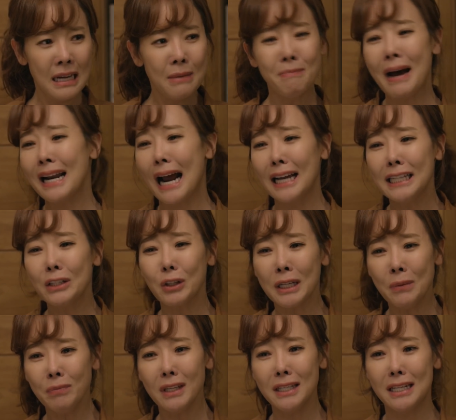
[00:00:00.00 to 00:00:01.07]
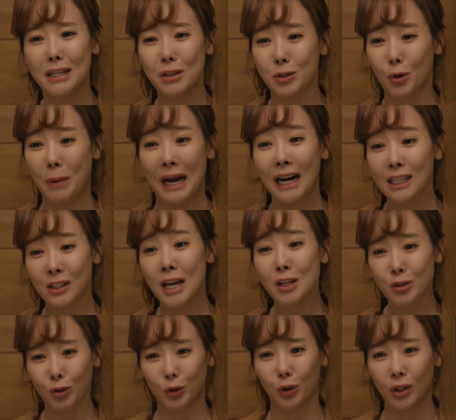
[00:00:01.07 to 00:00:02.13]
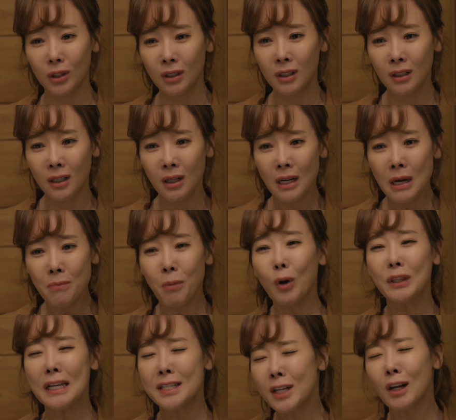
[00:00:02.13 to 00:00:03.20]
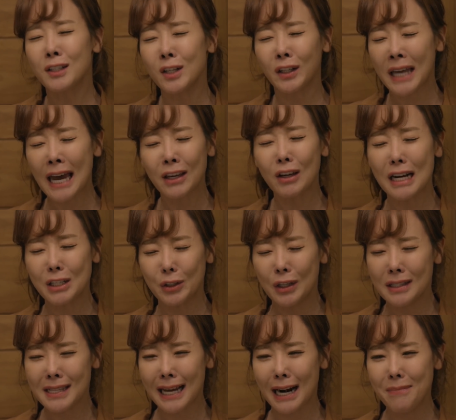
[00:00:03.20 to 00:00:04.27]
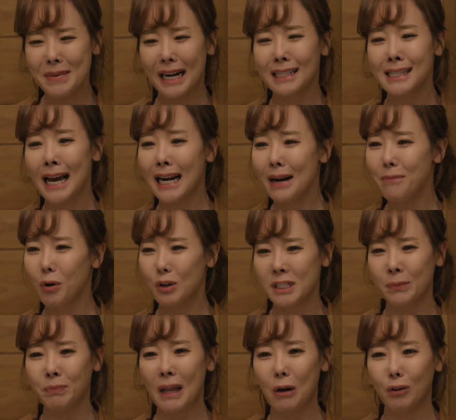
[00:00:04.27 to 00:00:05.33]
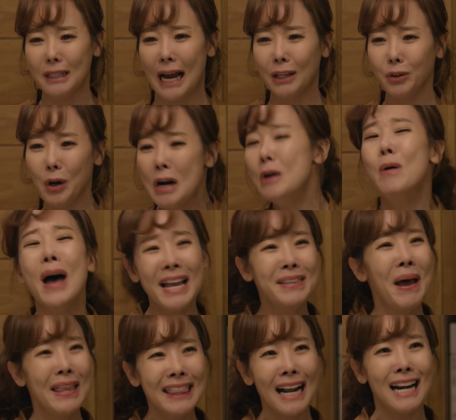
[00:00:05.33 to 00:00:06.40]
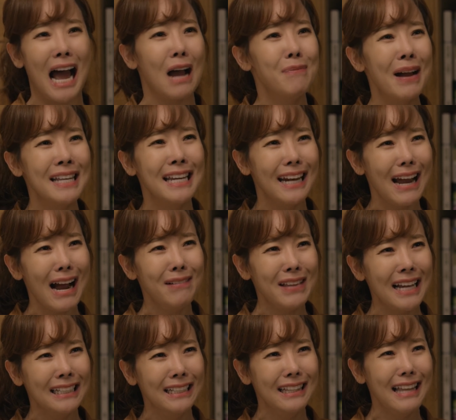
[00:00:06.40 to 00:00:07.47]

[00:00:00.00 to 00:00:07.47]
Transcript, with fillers: 말 안 해도 힘든 일은 좀 알아서 해주고 뭐든 척척 해결해주는 사람이랑 살아보고 싶다고 나도 왜 맨날 나만 이래야